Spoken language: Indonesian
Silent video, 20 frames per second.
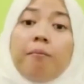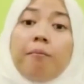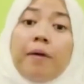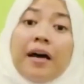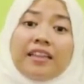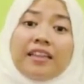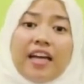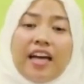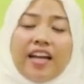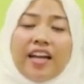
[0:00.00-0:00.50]

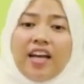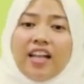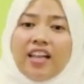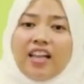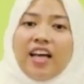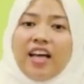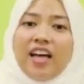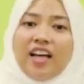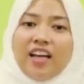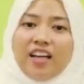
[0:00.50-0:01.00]
keempat
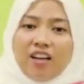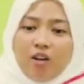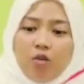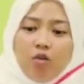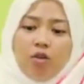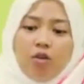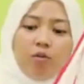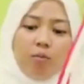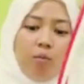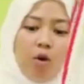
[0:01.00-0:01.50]
adalah
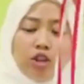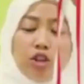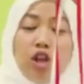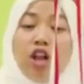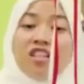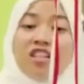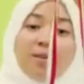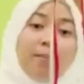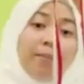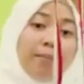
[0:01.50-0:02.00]

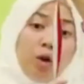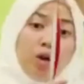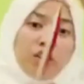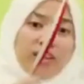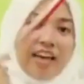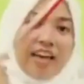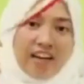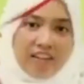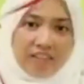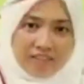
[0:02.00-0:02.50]
botol
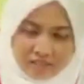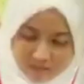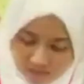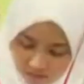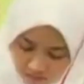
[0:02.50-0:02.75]
semprotan.